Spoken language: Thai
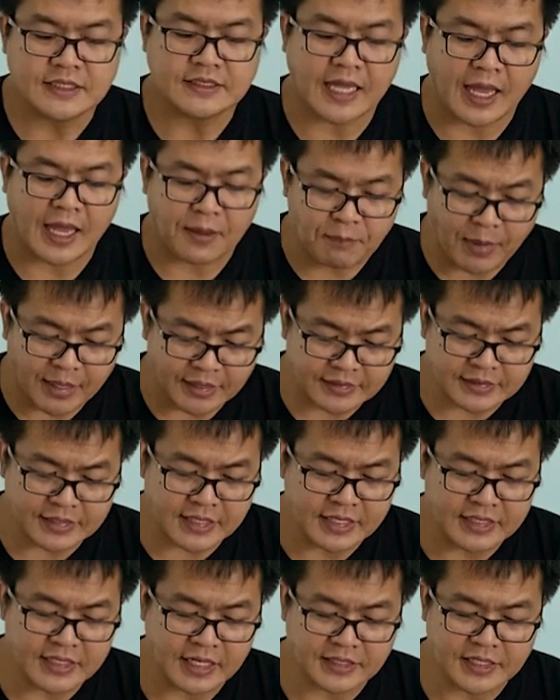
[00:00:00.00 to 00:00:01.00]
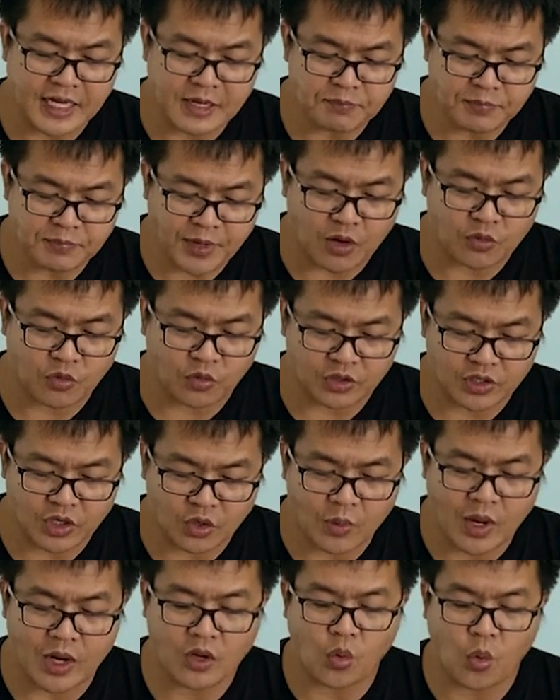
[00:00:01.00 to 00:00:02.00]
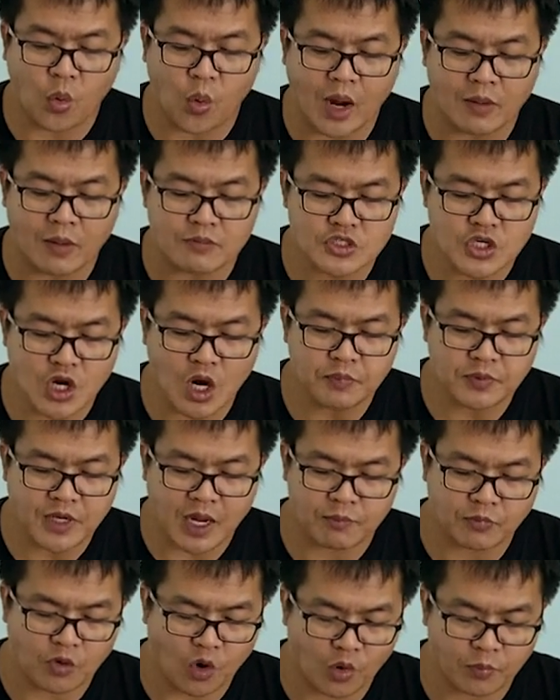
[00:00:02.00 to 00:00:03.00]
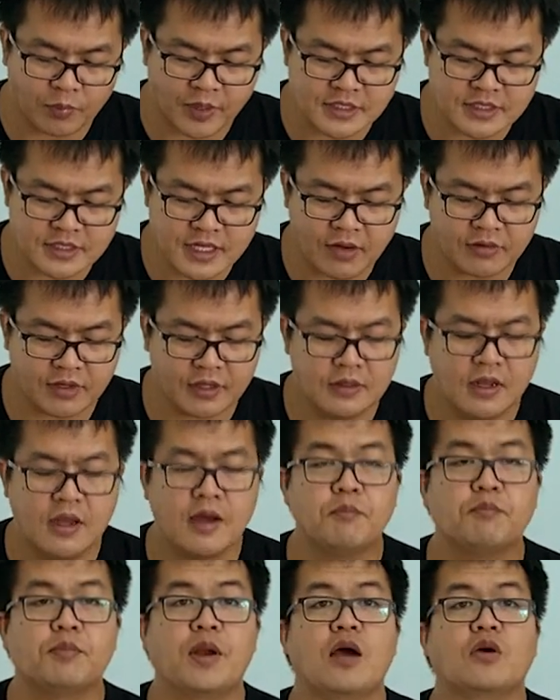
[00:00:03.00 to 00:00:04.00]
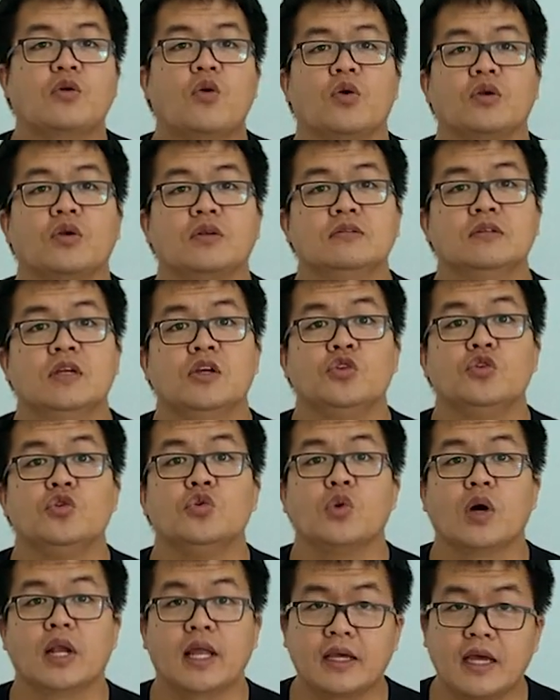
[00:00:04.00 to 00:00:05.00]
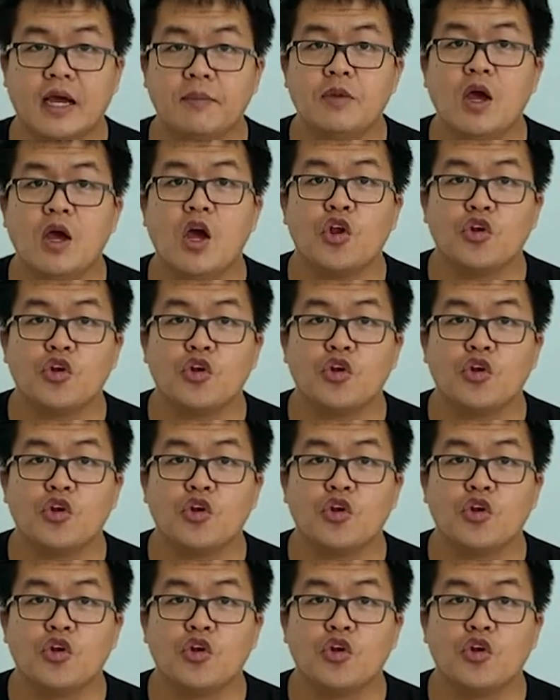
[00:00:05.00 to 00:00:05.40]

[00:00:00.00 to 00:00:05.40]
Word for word: แต่บัดนี้เนี่ยได้ปรากฏแล้วว่าความชอบธรรมของพระเจ้านั้นปรากฏอยู่อะไรครับ